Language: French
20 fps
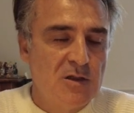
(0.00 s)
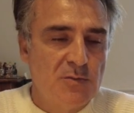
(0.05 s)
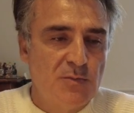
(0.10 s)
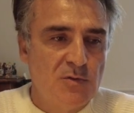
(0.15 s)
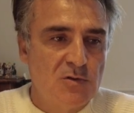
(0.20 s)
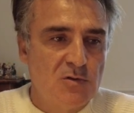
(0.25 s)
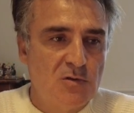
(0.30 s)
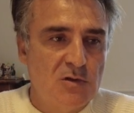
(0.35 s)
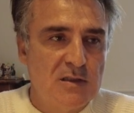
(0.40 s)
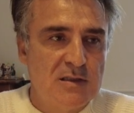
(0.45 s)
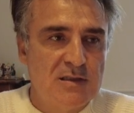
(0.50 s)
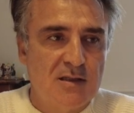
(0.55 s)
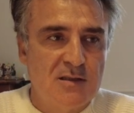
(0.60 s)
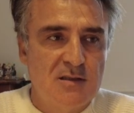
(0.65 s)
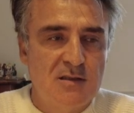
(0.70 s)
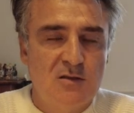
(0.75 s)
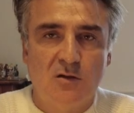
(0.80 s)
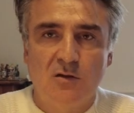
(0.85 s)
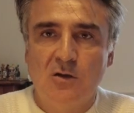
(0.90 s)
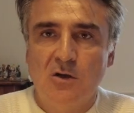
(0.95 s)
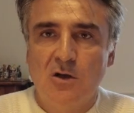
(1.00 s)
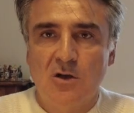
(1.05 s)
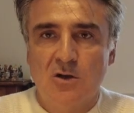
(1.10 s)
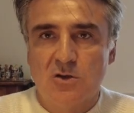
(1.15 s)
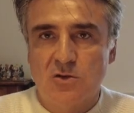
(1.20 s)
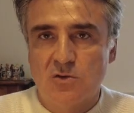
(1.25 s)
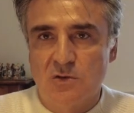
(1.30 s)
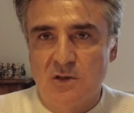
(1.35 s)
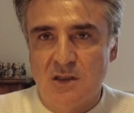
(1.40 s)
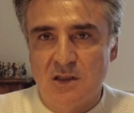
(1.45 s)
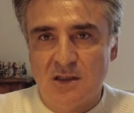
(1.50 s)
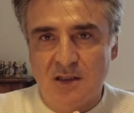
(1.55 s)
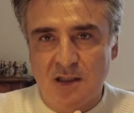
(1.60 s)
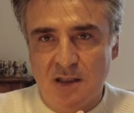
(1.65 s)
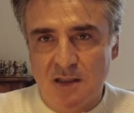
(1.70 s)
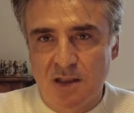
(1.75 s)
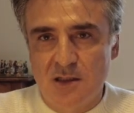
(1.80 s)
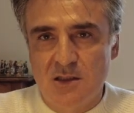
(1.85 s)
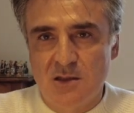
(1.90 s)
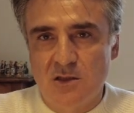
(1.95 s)
Je pense que les accidents sont des
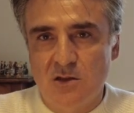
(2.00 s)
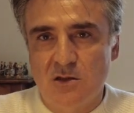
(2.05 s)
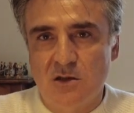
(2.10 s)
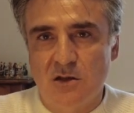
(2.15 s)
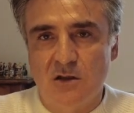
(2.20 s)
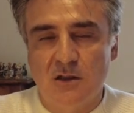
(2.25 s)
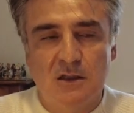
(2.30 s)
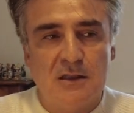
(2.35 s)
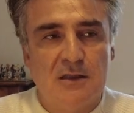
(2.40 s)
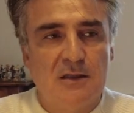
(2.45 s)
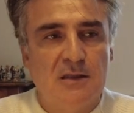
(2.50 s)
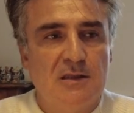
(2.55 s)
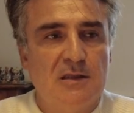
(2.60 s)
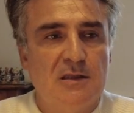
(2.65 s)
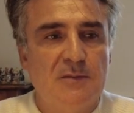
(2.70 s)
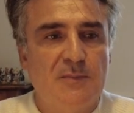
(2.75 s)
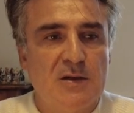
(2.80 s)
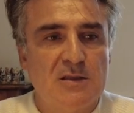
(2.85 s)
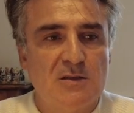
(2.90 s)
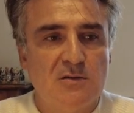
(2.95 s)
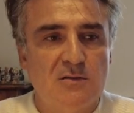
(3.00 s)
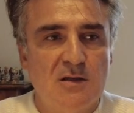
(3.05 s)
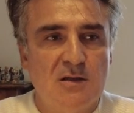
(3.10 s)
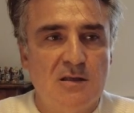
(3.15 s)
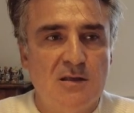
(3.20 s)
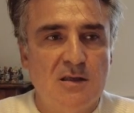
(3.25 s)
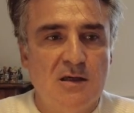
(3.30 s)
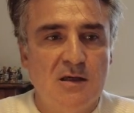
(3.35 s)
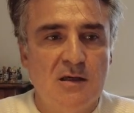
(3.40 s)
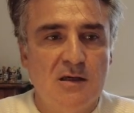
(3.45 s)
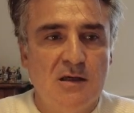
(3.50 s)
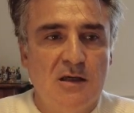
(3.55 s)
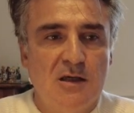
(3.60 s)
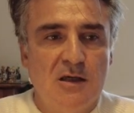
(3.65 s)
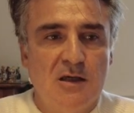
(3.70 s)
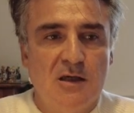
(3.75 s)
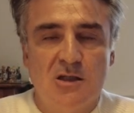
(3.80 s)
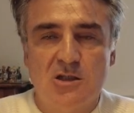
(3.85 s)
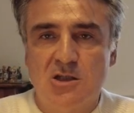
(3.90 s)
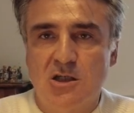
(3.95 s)
catalyseurs des personnalités,
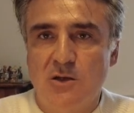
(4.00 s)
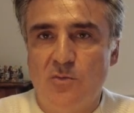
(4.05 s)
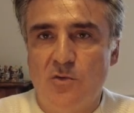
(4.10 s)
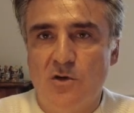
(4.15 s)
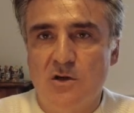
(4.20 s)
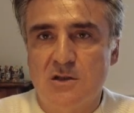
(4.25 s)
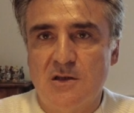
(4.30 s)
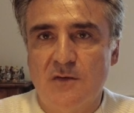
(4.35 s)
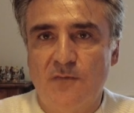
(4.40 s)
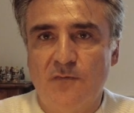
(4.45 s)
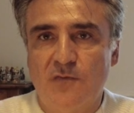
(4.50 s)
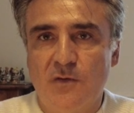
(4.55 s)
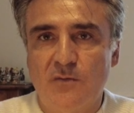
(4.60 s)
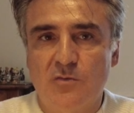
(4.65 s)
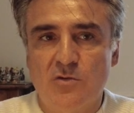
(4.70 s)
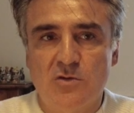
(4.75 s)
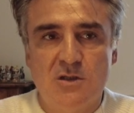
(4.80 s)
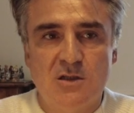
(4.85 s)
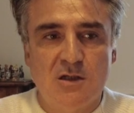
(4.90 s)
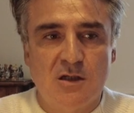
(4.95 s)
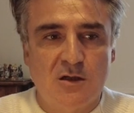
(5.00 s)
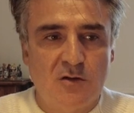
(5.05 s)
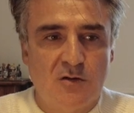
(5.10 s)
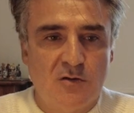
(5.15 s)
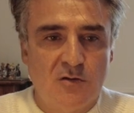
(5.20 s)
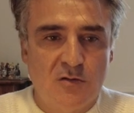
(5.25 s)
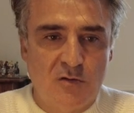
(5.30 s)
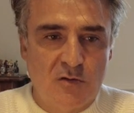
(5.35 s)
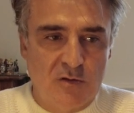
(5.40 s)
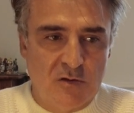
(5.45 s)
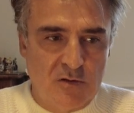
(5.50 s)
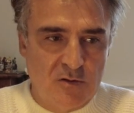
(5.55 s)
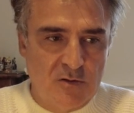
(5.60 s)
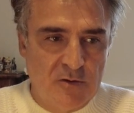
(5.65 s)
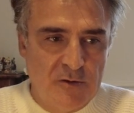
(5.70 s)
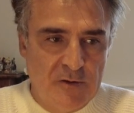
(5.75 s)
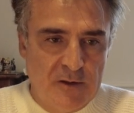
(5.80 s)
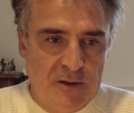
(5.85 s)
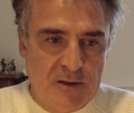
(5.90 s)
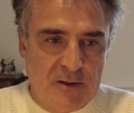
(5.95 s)
et chez moi, ça me fait me dire que
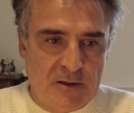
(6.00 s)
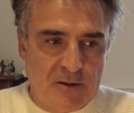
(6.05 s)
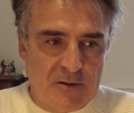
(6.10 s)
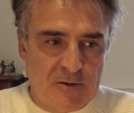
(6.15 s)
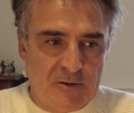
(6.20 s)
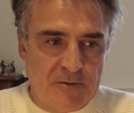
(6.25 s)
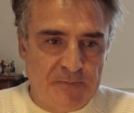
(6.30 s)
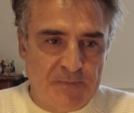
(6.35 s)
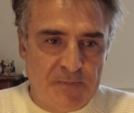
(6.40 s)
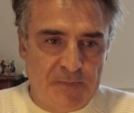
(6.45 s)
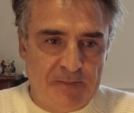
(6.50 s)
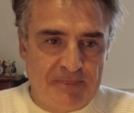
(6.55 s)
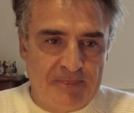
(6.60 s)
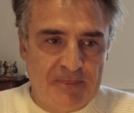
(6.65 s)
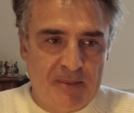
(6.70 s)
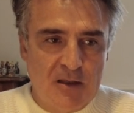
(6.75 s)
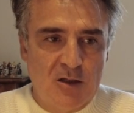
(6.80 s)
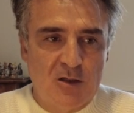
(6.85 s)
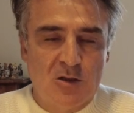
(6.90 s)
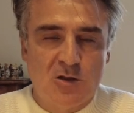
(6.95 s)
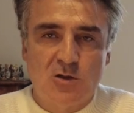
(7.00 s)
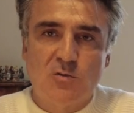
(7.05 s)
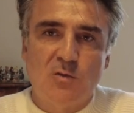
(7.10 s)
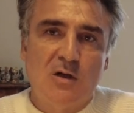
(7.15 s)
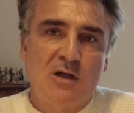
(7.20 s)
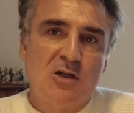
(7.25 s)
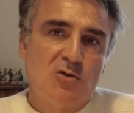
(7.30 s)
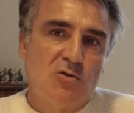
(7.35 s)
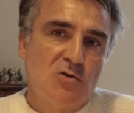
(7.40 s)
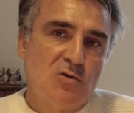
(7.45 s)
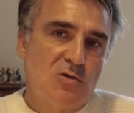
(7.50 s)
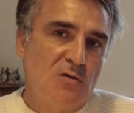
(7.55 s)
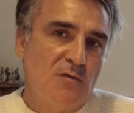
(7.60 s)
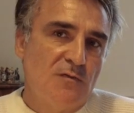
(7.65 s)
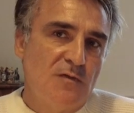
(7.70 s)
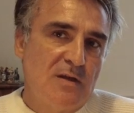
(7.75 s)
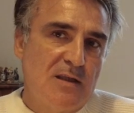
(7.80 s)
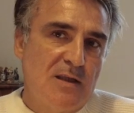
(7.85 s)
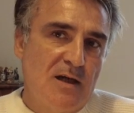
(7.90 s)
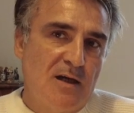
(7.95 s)
euh, soit les choses sont
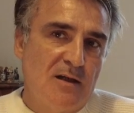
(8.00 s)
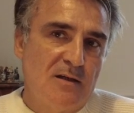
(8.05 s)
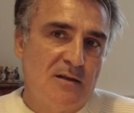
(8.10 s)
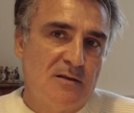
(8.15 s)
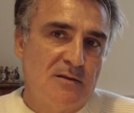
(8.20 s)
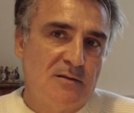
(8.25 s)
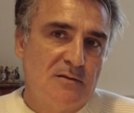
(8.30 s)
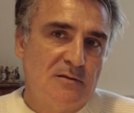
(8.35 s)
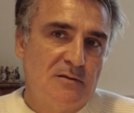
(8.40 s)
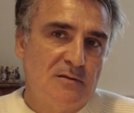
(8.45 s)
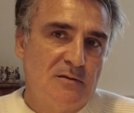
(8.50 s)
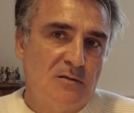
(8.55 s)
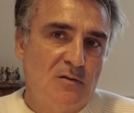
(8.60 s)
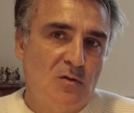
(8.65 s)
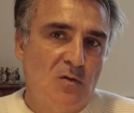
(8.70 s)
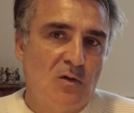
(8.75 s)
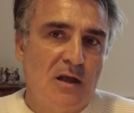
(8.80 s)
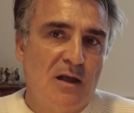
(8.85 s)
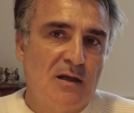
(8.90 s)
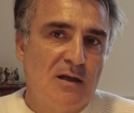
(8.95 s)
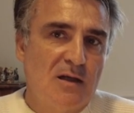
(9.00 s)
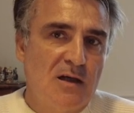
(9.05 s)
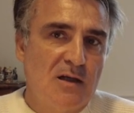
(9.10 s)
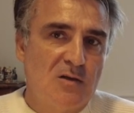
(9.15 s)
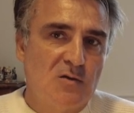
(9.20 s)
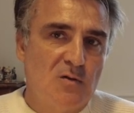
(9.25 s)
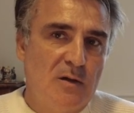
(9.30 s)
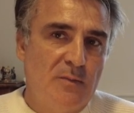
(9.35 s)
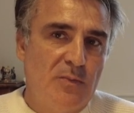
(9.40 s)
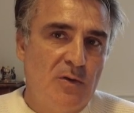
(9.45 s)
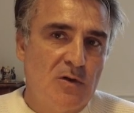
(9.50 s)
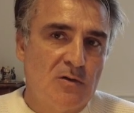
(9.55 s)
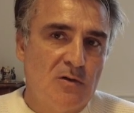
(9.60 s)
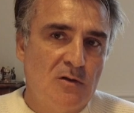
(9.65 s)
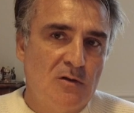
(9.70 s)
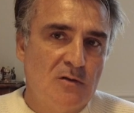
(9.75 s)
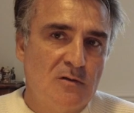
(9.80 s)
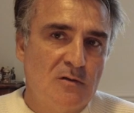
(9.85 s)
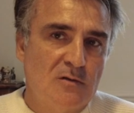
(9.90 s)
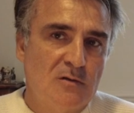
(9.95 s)
vitales, auquel cas elles sont
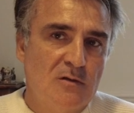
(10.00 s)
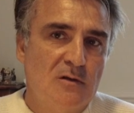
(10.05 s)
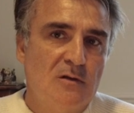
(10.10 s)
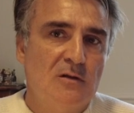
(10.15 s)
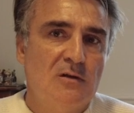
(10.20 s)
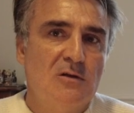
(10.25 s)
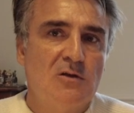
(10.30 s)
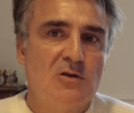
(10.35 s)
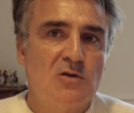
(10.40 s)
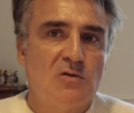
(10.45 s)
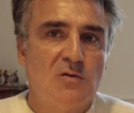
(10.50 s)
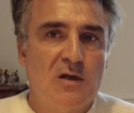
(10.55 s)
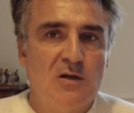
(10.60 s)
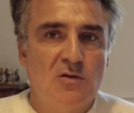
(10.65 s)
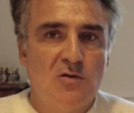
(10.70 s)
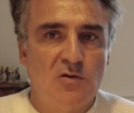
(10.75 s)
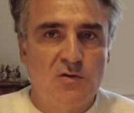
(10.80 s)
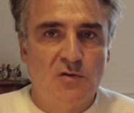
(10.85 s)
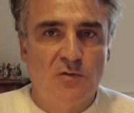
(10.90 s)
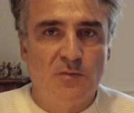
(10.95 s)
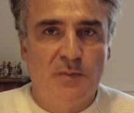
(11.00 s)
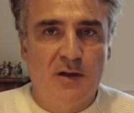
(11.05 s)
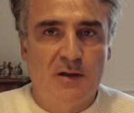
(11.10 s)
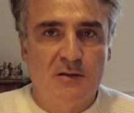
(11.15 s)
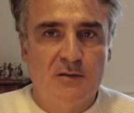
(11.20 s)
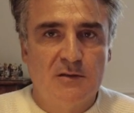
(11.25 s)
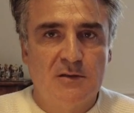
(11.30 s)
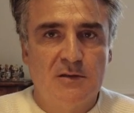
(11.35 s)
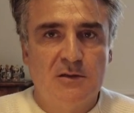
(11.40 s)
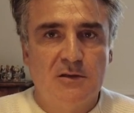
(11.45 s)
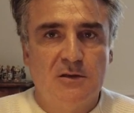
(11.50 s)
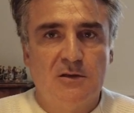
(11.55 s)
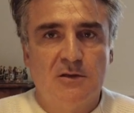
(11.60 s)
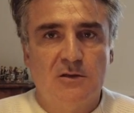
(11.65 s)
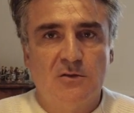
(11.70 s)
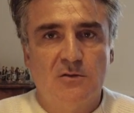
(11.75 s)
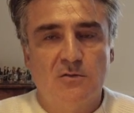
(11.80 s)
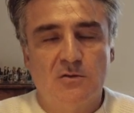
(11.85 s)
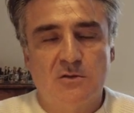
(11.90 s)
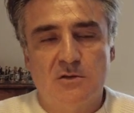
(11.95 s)
importantes, soit elles ne le sont pas.
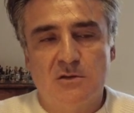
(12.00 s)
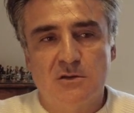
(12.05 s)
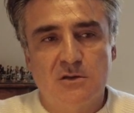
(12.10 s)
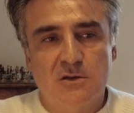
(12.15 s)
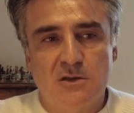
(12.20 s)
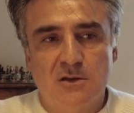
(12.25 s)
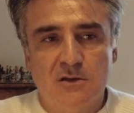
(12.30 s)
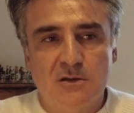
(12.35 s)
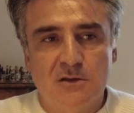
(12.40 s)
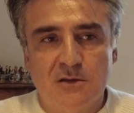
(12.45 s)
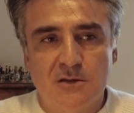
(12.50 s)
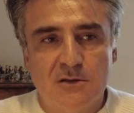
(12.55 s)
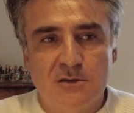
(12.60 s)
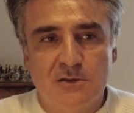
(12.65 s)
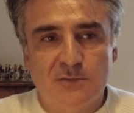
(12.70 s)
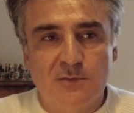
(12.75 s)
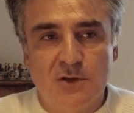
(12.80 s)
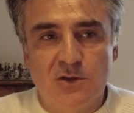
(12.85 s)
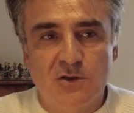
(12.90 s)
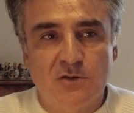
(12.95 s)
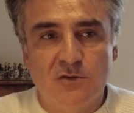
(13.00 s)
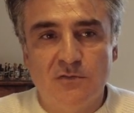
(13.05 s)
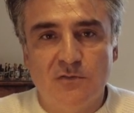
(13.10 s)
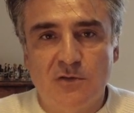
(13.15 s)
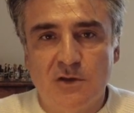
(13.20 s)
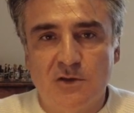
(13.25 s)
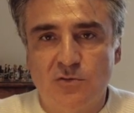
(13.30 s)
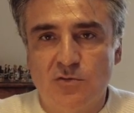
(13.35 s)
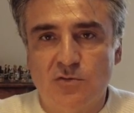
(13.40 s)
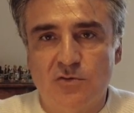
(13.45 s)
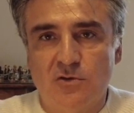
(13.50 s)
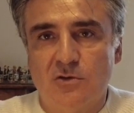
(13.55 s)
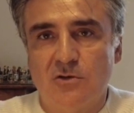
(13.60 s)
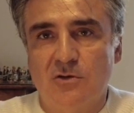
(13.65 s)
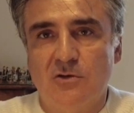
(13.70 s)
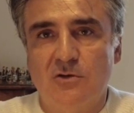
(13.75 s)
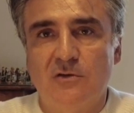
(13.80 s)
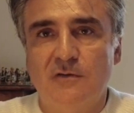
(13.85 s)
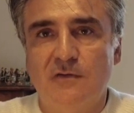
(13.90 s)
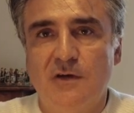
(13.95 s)
Donc euh, moi je ne vois toujours
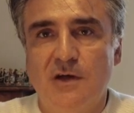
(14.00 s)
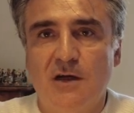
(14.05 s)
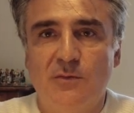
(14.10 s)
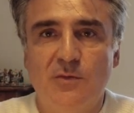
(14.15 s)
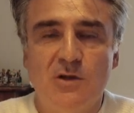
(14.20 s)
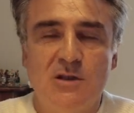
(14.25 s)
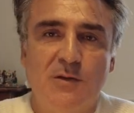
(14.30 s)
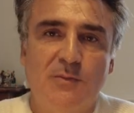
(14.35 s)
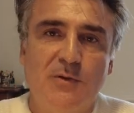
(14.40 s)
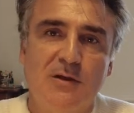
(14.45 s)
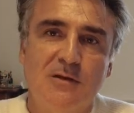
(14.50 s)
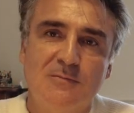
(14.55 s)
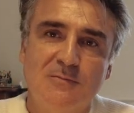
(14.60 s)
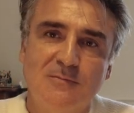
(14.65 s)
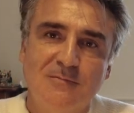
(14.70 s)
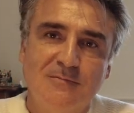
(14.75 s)
que le verre à moitié plein.